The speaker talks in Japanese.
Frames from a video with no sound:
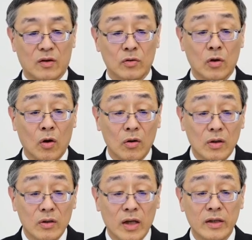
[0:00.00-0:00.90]
この
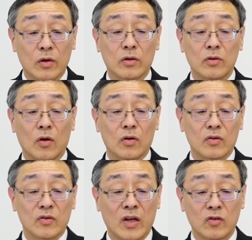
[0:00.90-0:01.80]
電極の
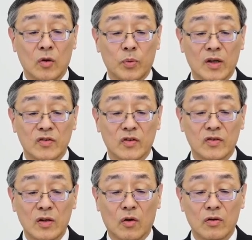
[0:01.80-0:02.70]
製造
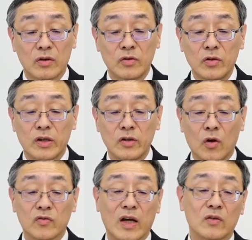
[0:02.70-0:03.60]
プロセスでの有機
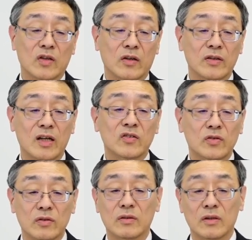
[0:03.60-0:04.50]
溶剤を削減す